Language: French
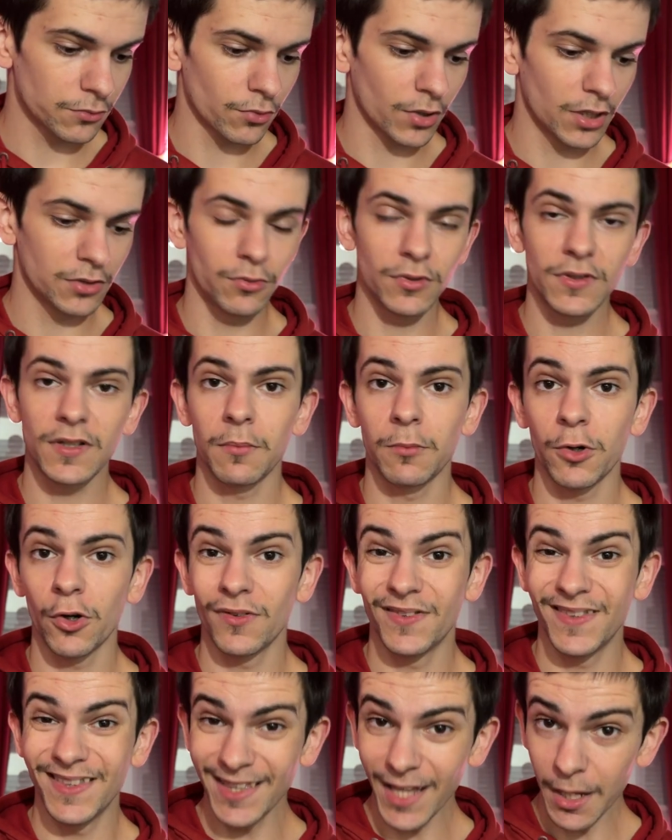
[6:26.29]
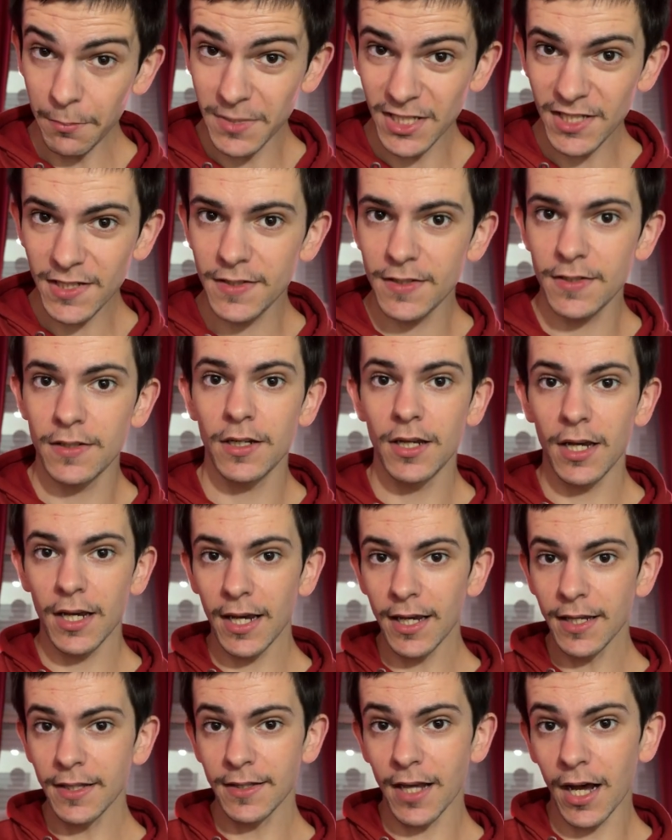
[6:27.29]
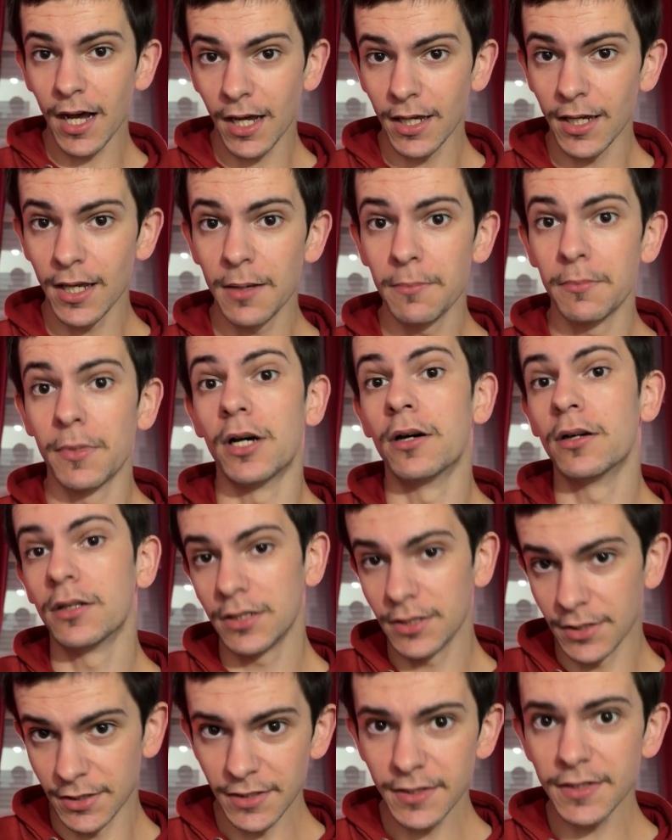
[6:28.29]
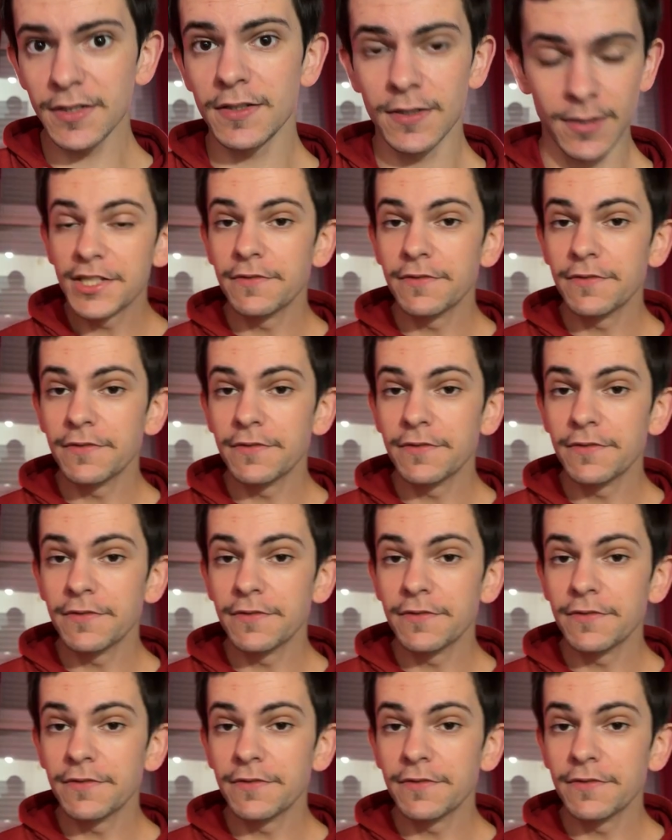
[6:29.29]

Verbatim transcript: On aura notamment Namix, N-A-M-X,